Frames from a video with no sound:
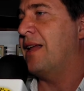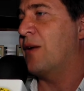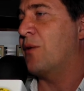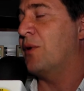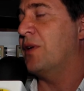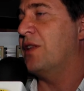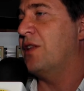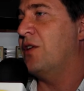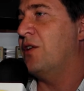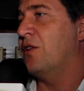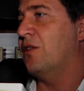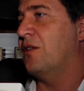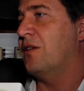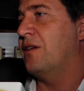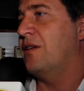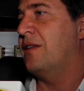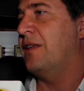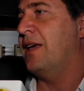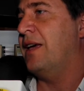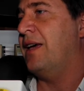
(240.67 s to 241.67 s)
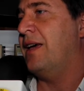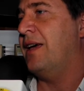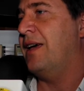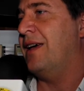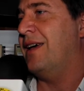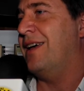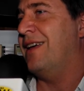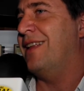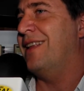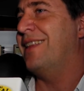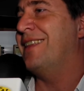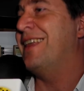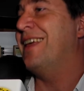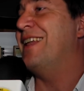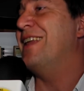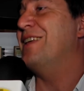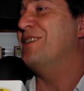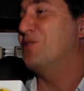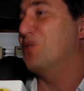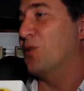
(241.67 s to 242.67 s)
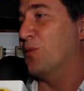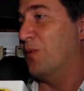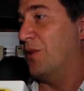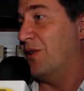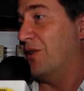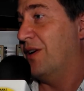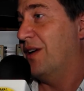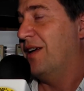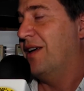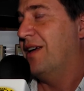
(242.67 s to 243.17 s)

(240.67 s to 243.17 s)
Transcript: la cuestión del insumo